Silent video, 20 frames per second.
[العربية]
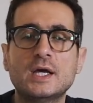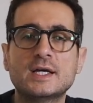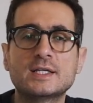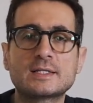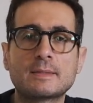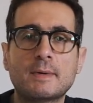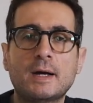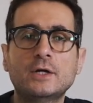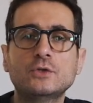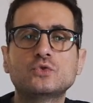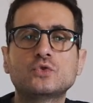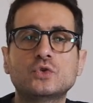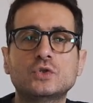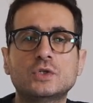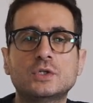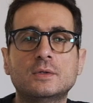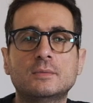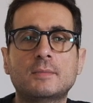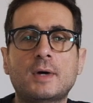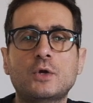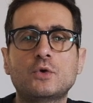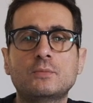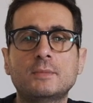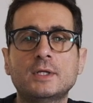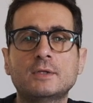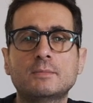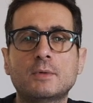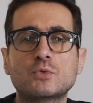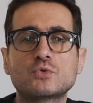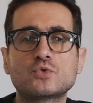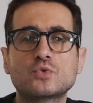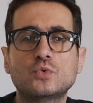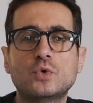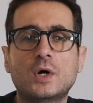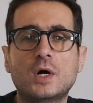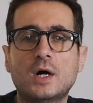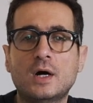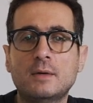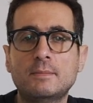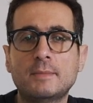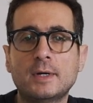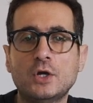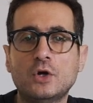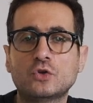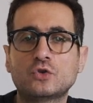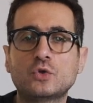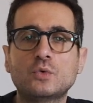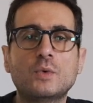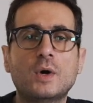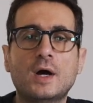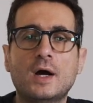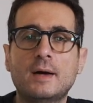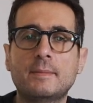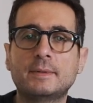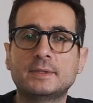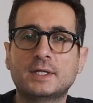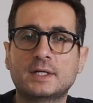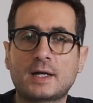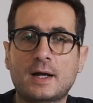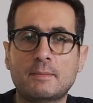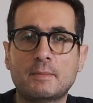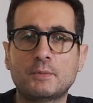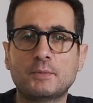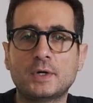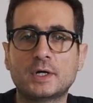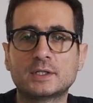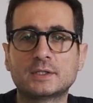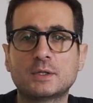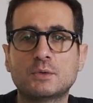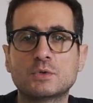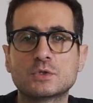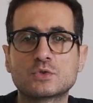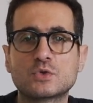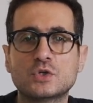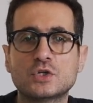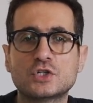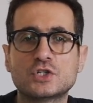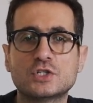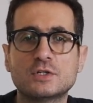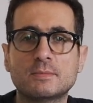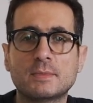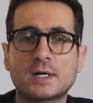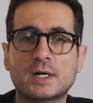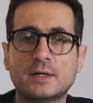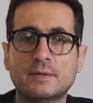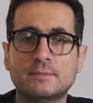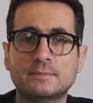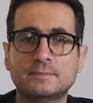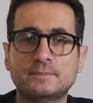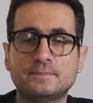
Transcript: اذا ما عندهم معلومات موثوقه ما يحطوها ابدا على مواقع التواصل الاجتماعي